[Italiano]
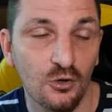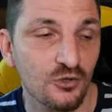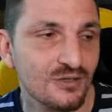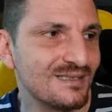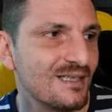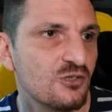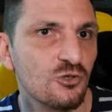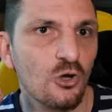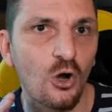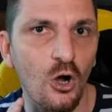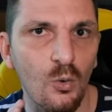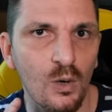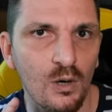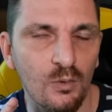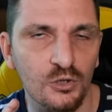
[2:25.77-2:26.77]
Lo stesso
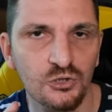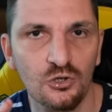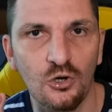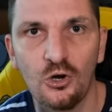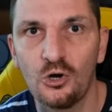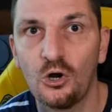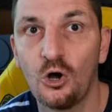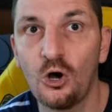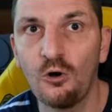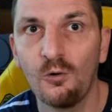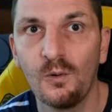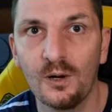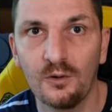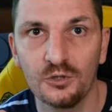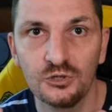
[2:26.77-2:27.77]
Overwatch con
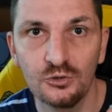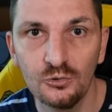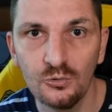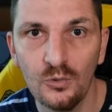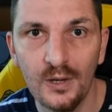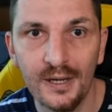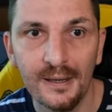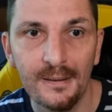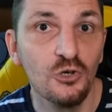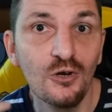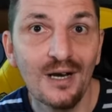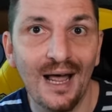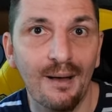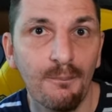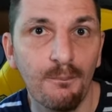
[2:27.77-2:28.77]
Overwatch 2
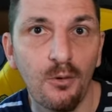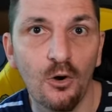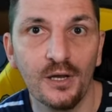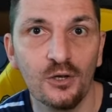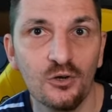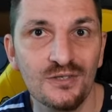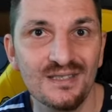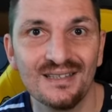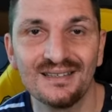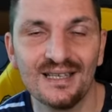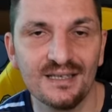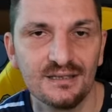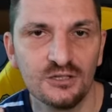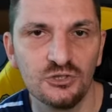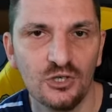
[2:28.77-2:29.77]
non ha poi così
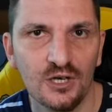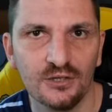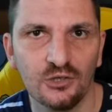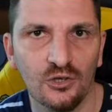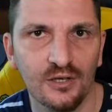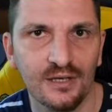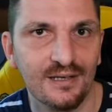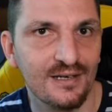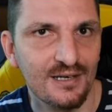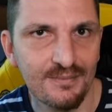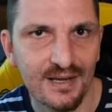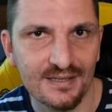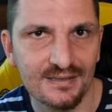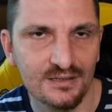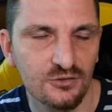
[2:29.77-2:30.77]
tanti giocatori
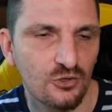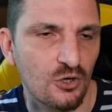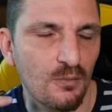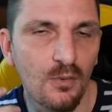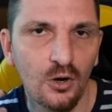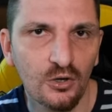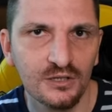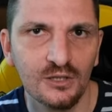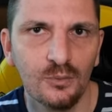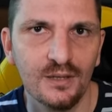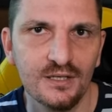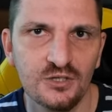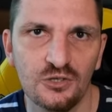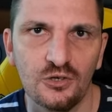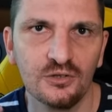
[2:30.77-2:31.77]
rimasti, sono molti
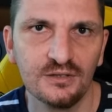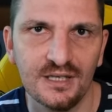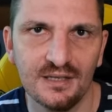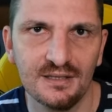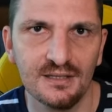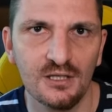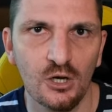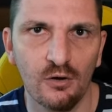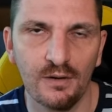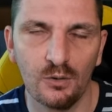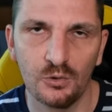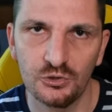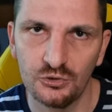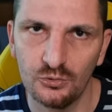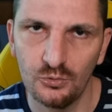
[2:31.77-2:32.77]
quelli scontenti di
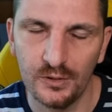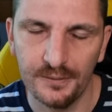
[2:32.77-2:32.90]
Overwatch 2.